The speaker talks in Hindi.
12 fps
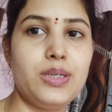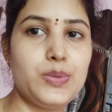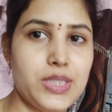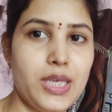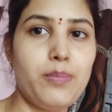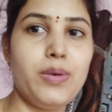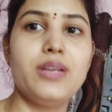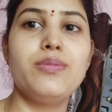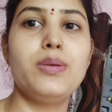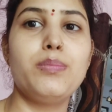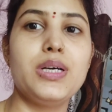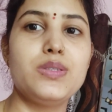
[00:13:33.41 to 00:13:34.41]
उसके बाद
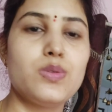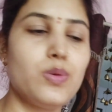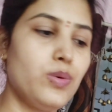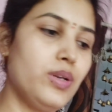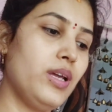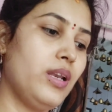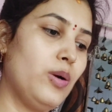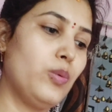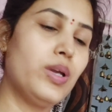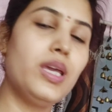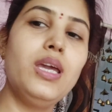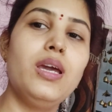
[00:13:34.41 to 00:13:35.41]
फिर पाँच को
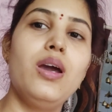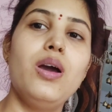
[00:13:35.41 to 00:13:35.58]
नहलाऊँगी